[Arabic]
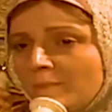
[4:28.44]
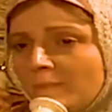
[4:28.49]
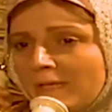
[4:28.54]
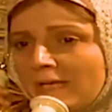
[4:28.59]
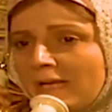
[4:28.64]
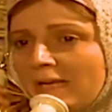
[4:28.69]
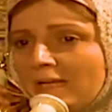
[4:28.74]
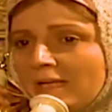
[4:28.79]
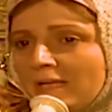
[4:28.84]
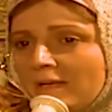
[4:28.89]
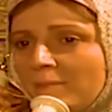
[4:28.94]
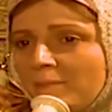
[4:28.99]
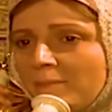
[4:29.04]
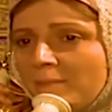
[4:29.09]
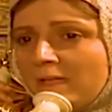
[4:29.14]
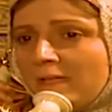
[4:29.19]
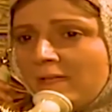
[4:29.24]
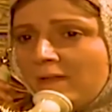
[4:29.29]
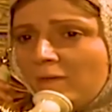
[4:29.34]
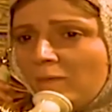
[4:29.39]
البكي لك
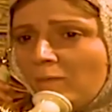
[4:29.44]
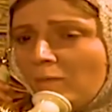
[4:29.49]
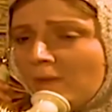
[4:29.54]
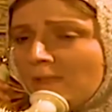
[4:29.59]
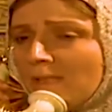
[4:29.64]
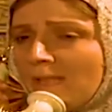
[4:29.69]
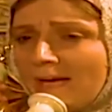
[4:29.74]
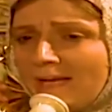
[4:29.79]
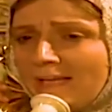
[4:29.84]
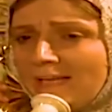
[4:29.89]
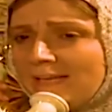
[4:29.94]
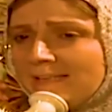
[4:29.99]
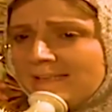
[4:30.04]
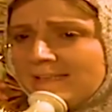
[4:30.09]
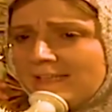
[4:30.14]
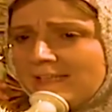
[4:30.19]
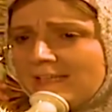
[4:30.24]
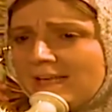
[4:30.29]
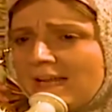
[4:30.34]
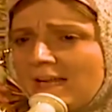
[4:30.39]
امي؟ والله
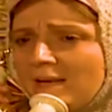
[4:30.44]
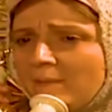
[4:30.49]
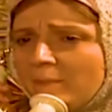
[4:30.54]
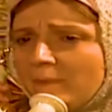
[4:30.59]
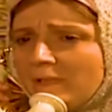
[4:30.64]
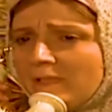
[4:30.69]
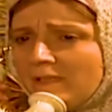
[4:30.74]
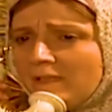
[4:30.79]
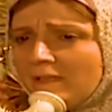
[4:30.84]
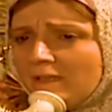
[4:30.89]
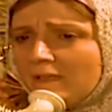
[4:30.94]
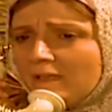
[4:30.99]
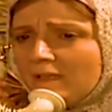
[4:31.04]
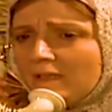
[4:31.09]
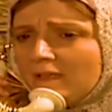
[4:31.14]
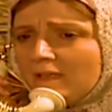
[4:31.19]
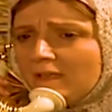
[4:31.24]
غليتيني لي قلبي